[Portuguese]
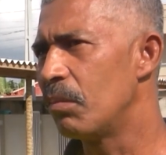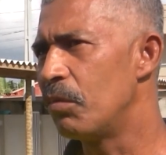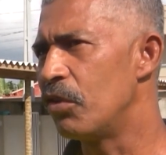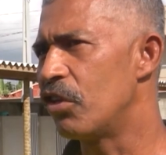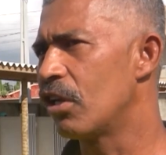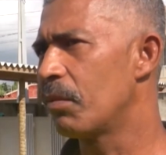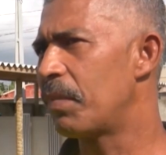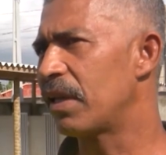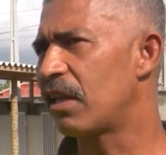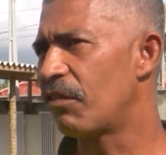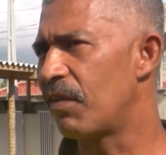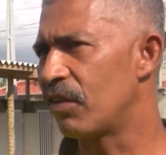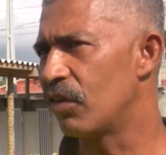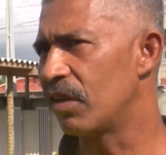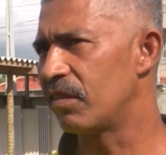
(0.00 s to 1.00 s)
pedindo para estar tá
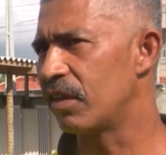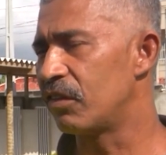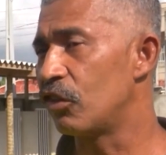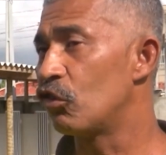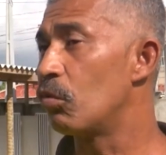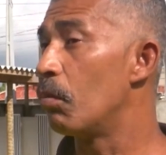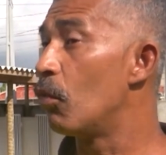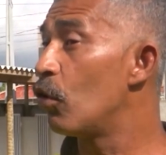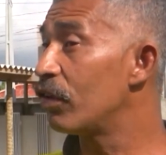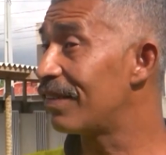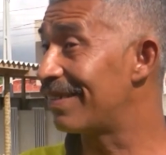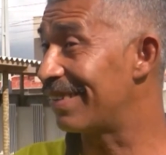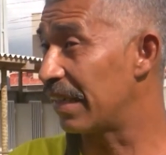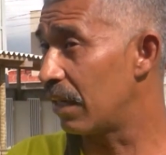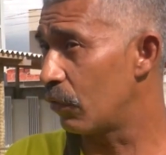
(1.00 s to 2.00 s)
fazendo exercício,
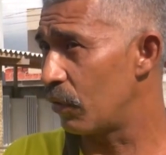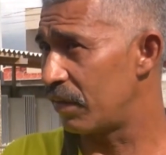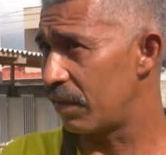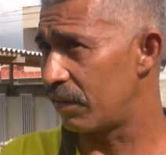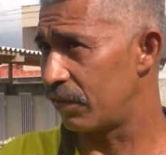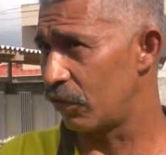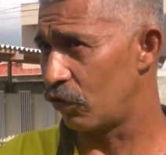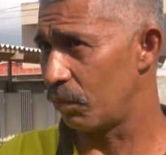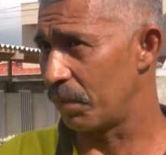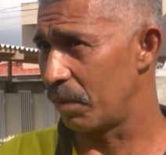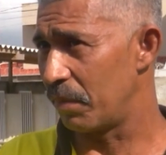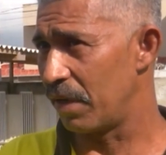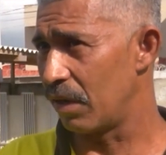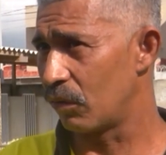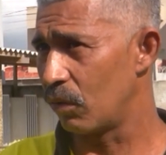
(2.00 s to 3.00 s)
mostrando o exercício
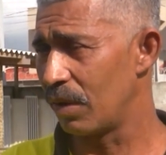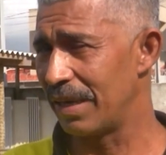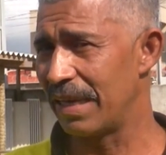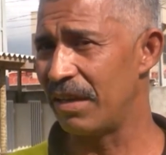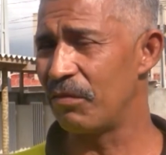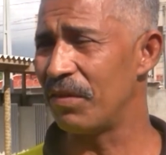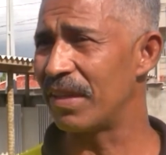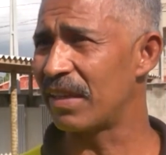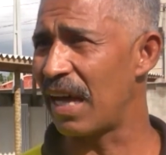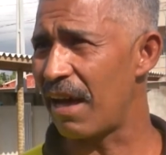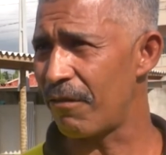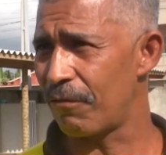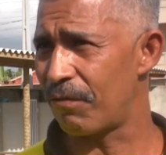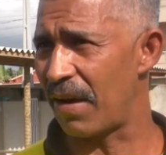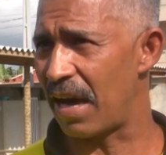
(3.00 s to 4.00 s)
primeiro, evitar
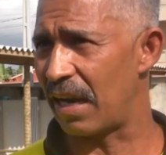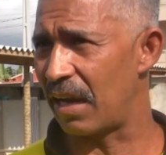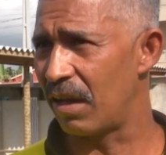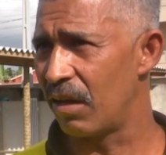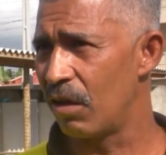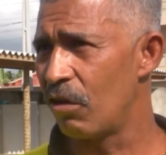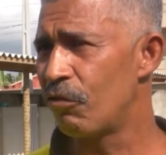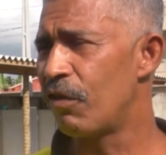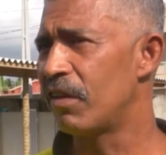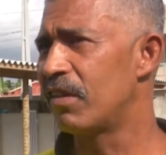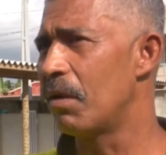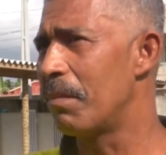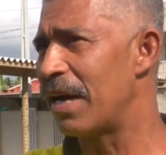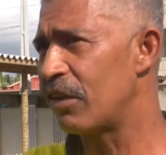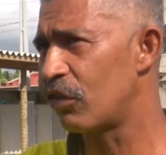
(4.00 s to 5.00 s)
a fala,
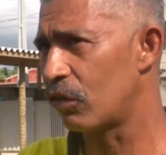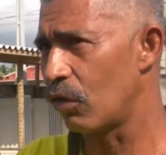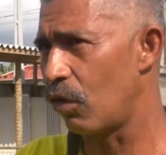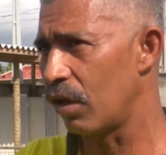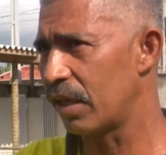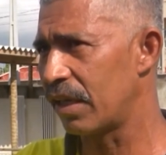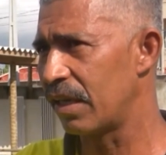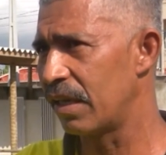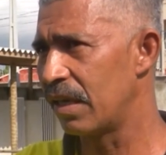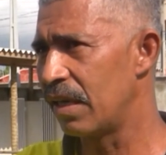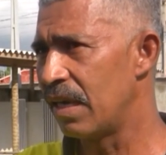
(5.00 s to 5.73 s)
fazer mais toque,